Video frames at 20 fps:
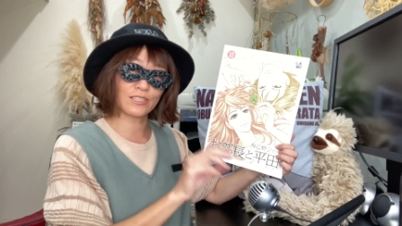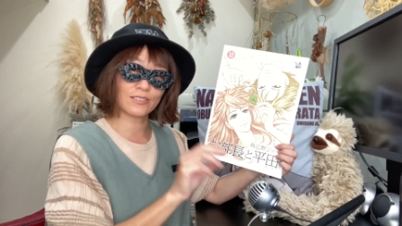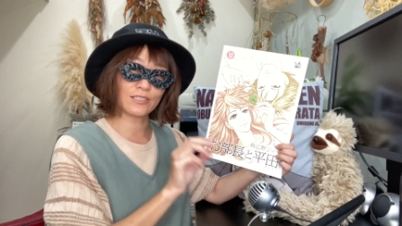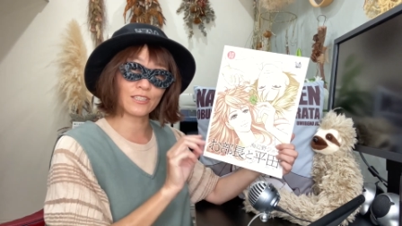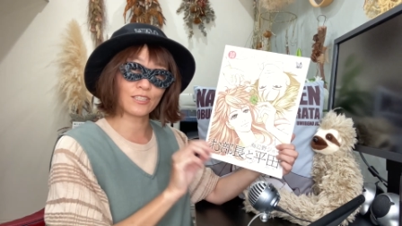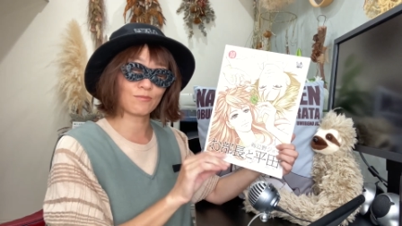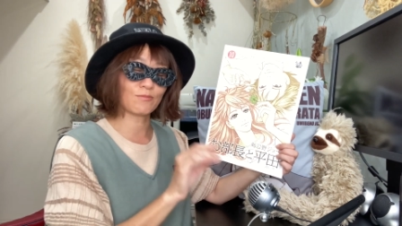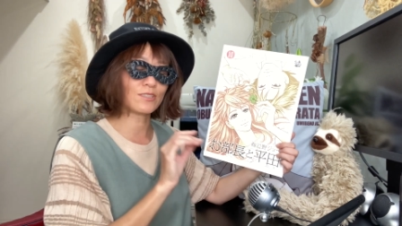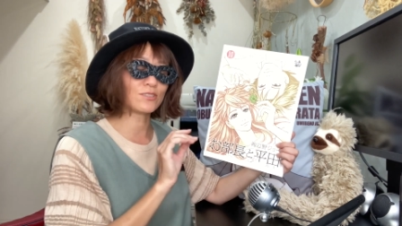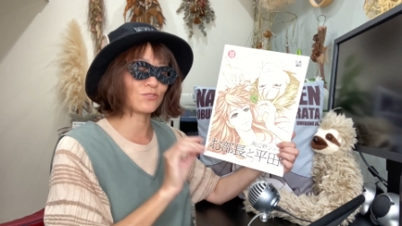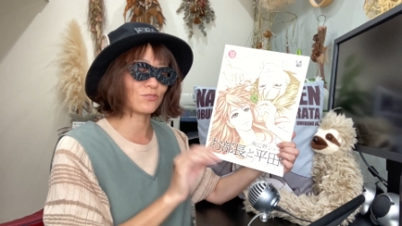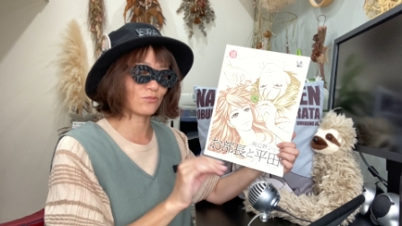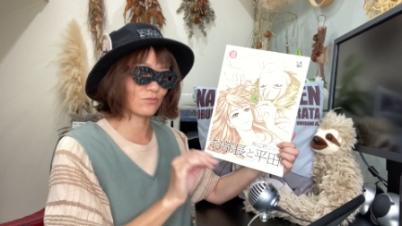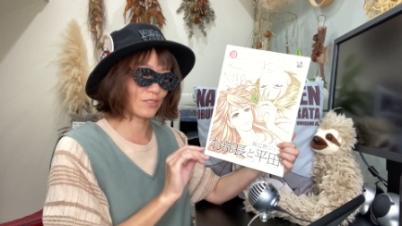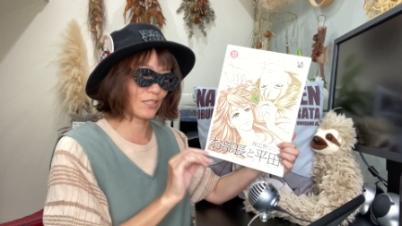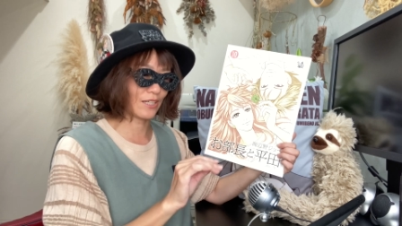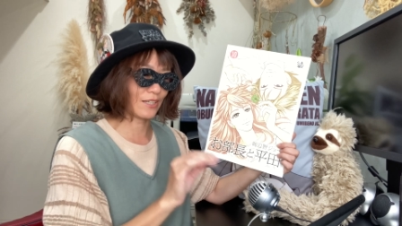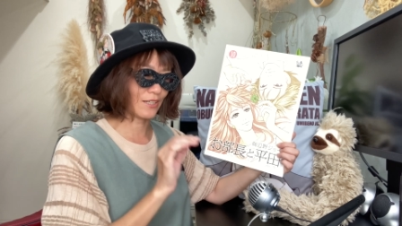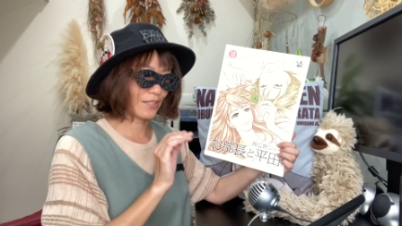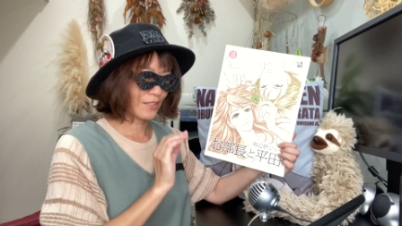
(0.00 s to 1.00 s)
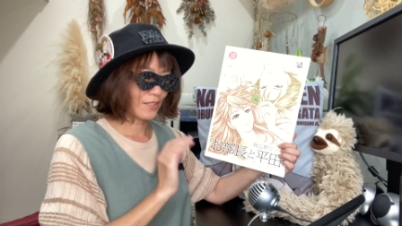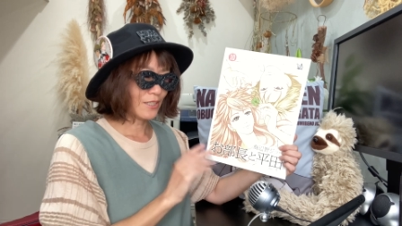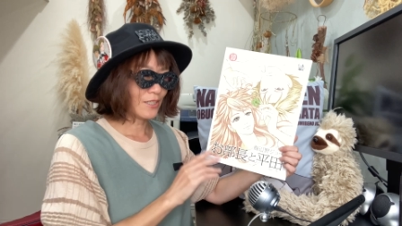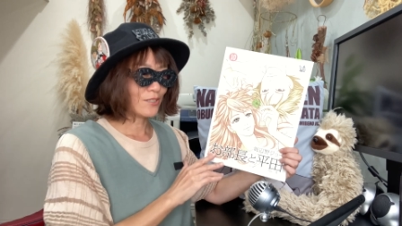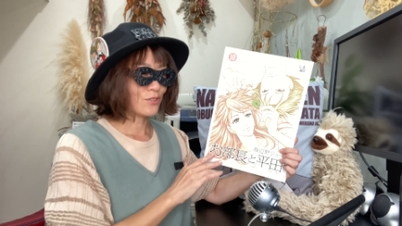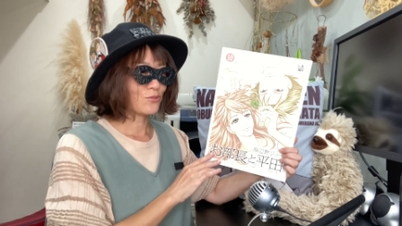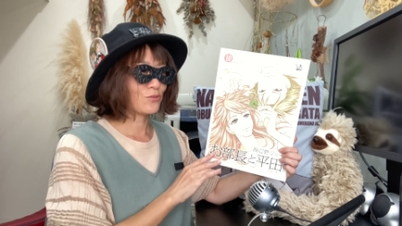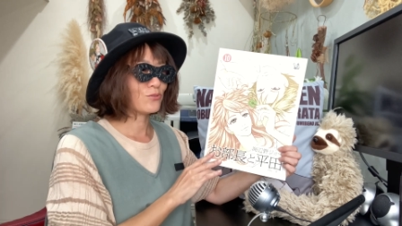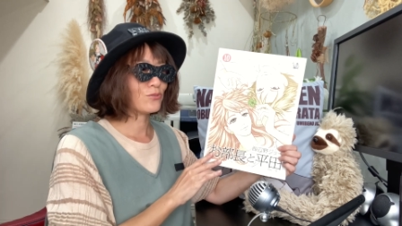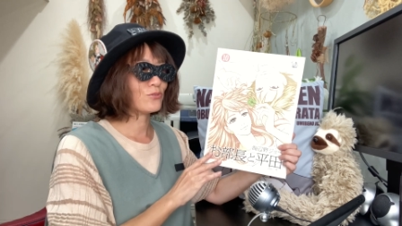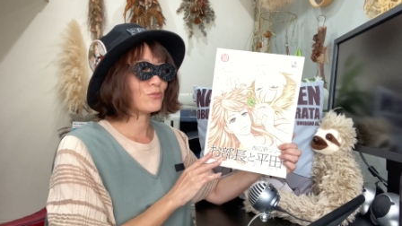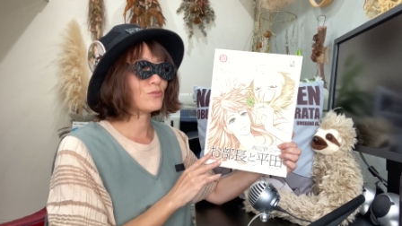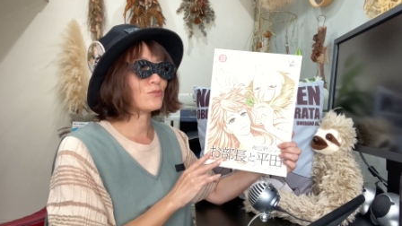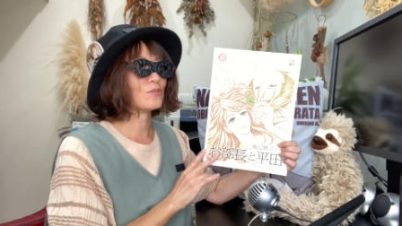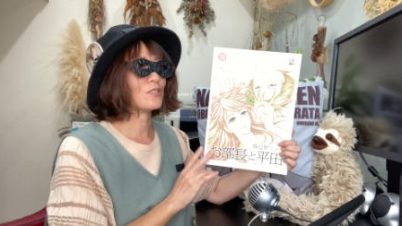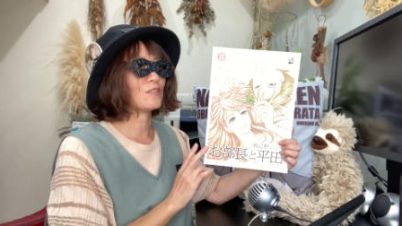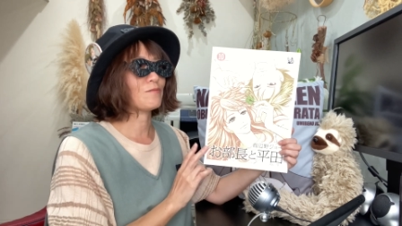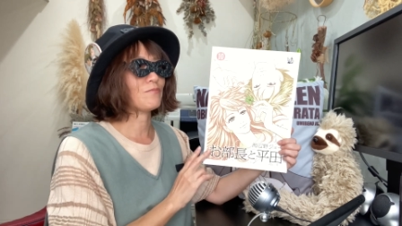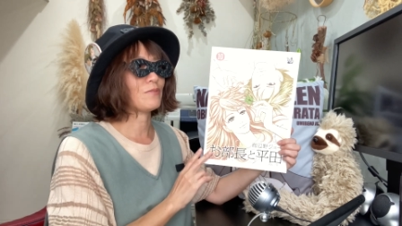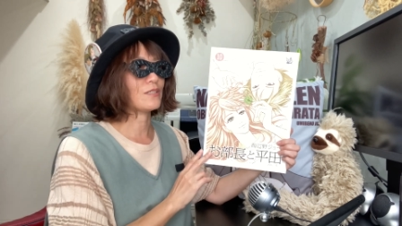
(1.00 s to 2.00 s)
れてきますのでそうする
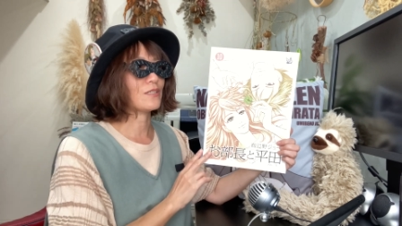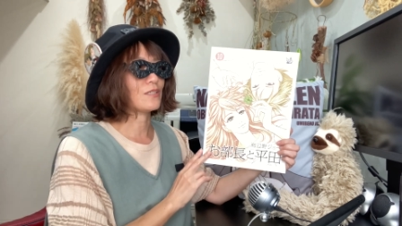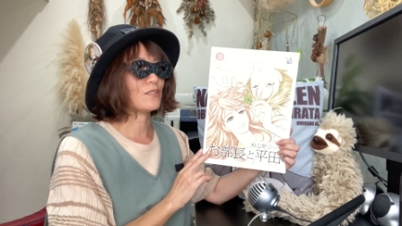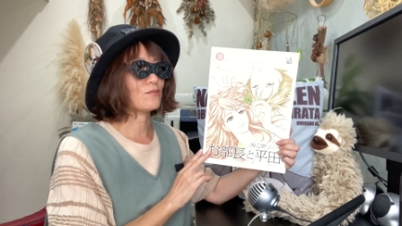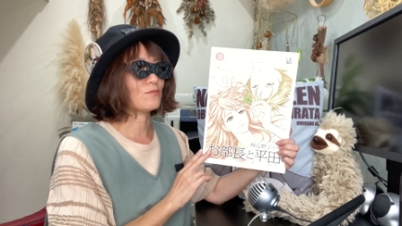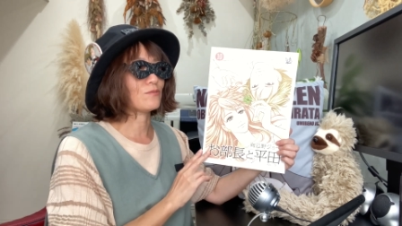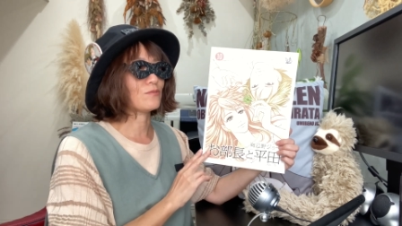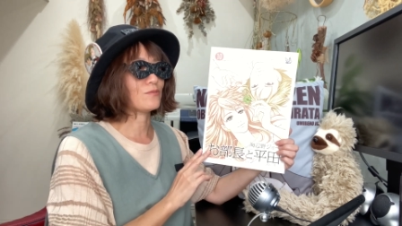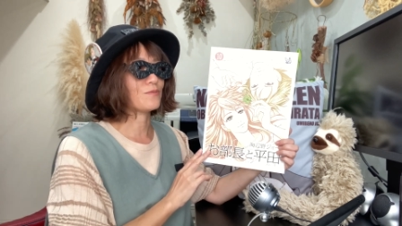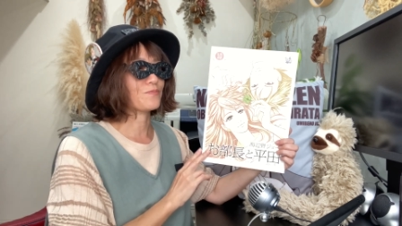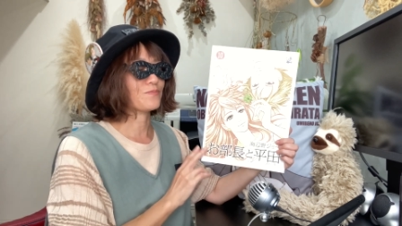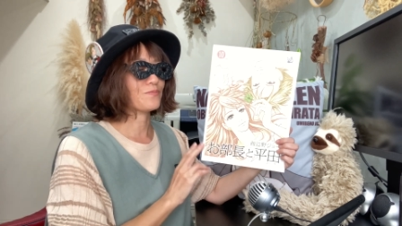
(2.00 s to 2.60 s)
とやっぱりあの